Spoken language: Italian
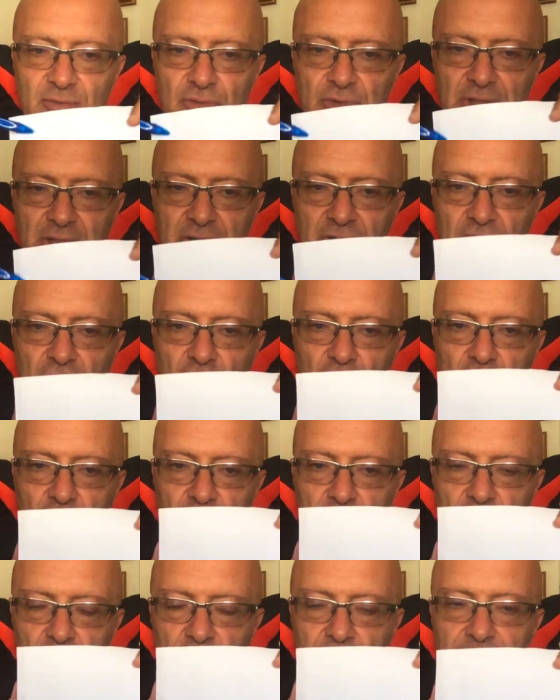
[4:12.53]
tutto
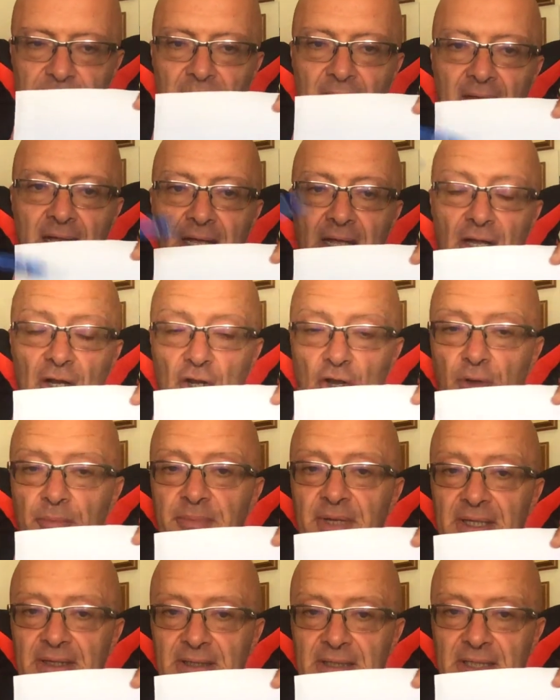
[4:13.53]
attorno
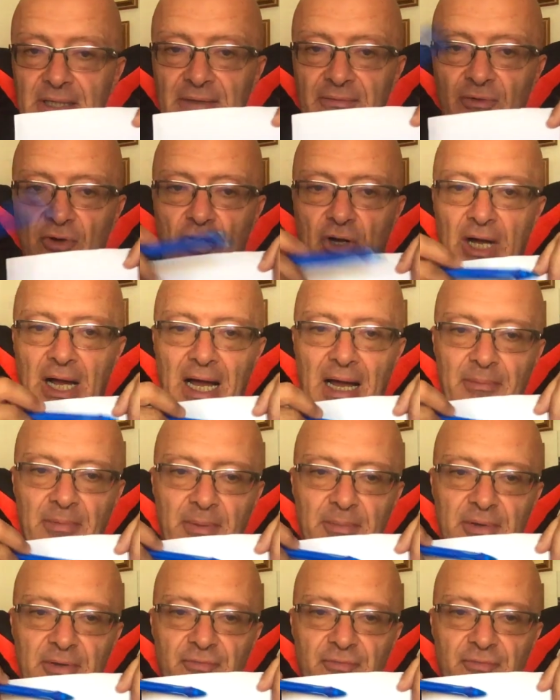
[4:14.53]
l'obiettivo. Amami